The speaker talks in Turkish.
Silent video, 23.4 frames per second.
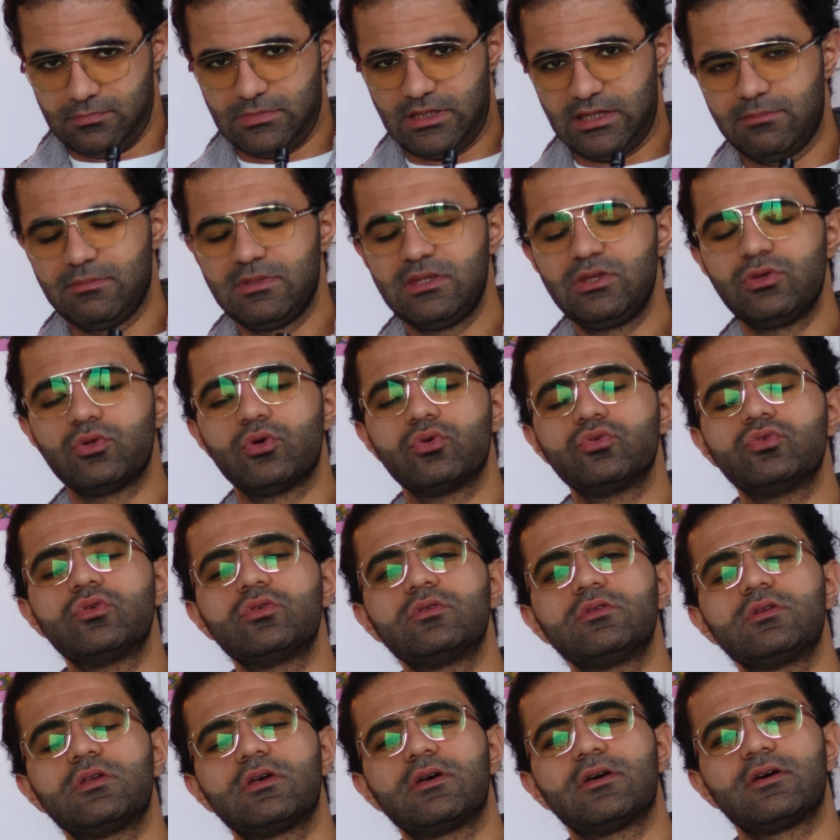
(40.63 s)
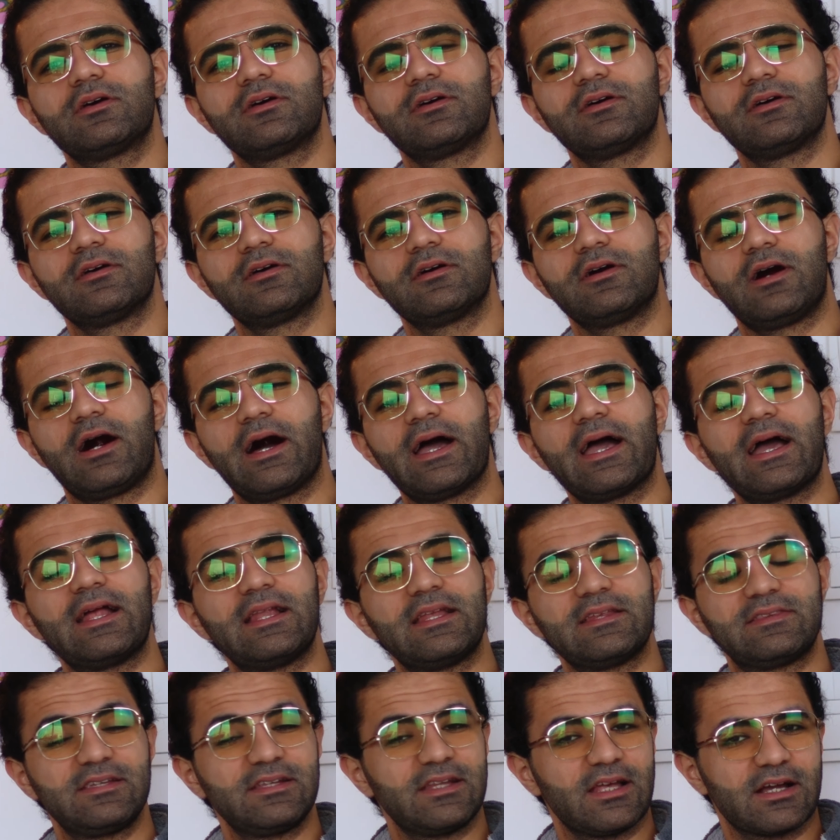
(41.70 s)
Imino'nun e,
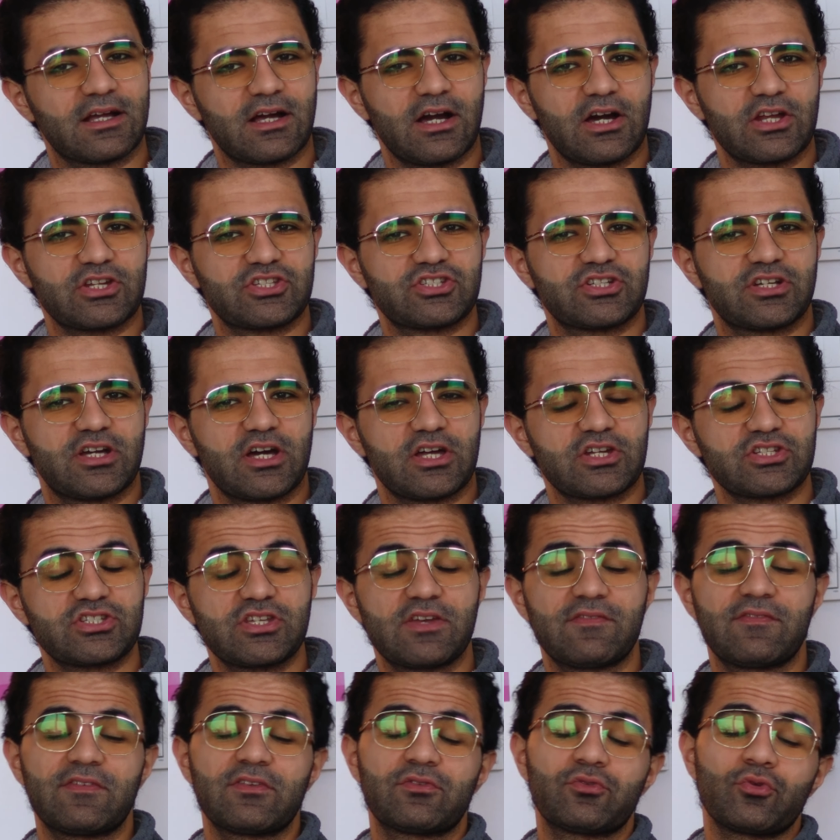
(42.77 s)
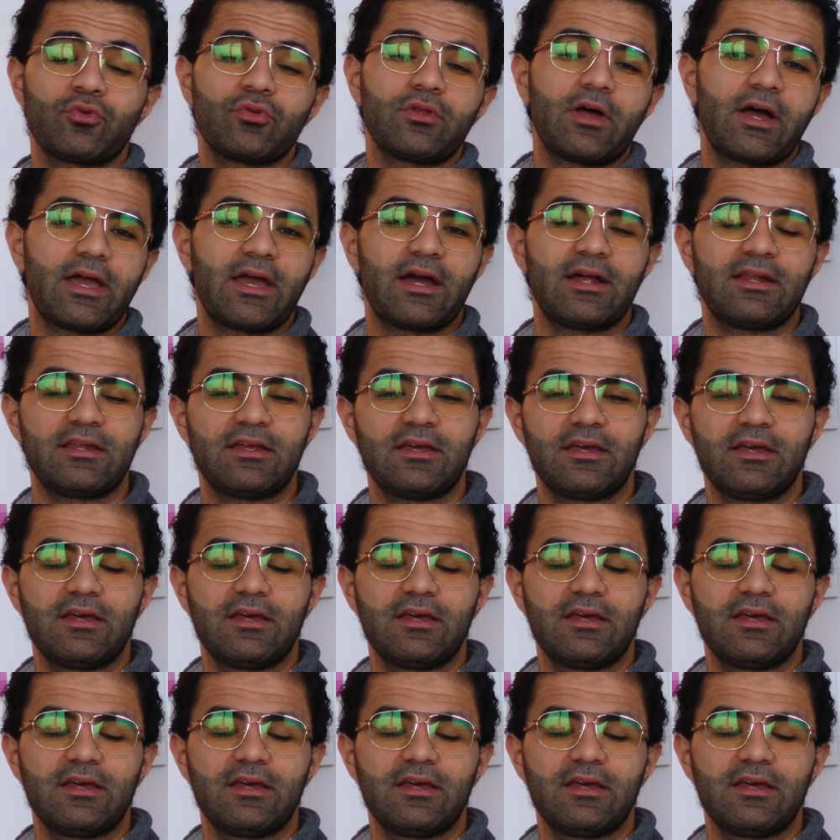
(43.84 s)
hayaletiyle karşı karşıya ve son hayal